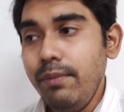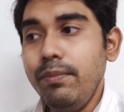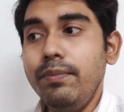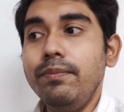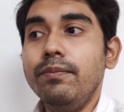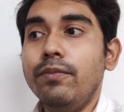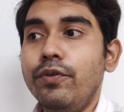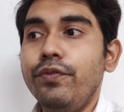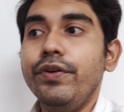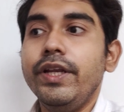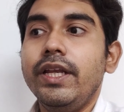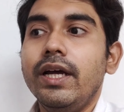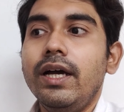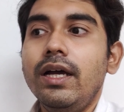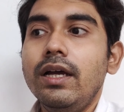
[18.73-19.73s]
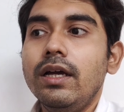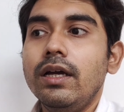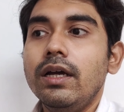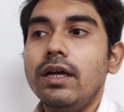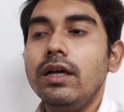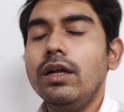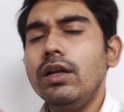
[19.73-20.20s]
এই মুভিটা
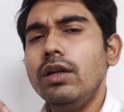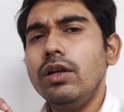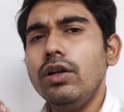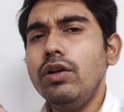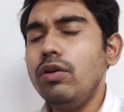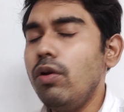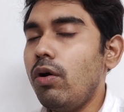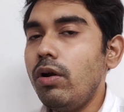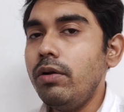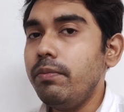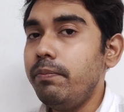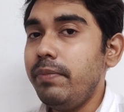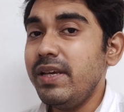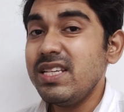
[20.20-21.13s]
নট